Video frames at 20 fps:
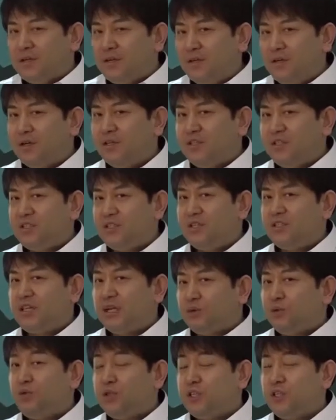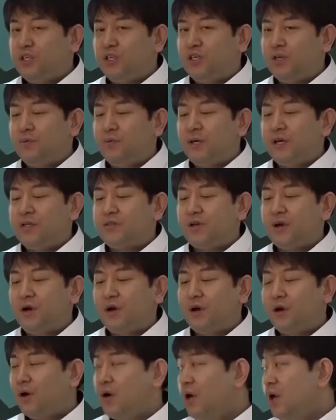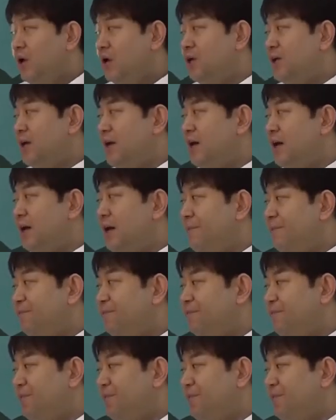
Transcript: 클러치를 작동시키기 위해서 얘가